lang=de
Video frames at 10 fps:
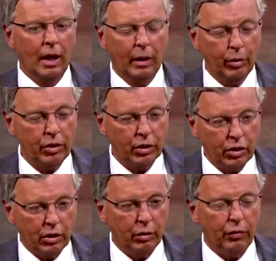Aber ich
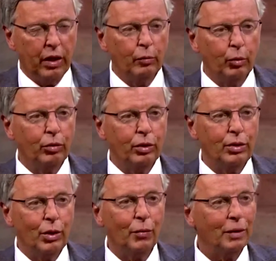gestehe
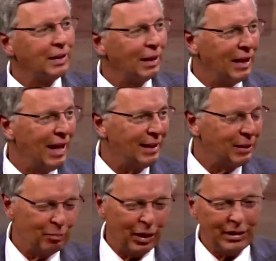freimütig, auch wenn da in der
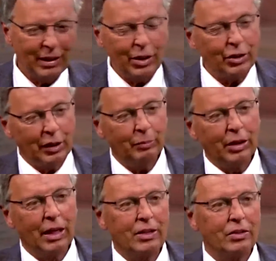eigenen Partei nicht jeder
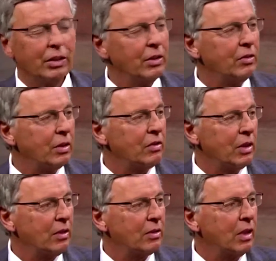begeistert ist, den
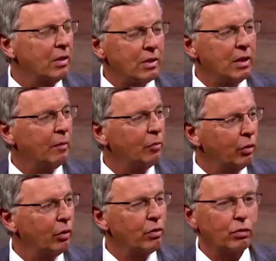Satz, der Islam
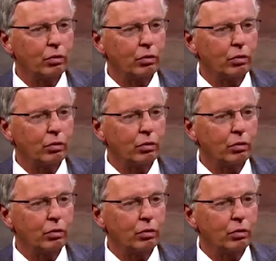gehört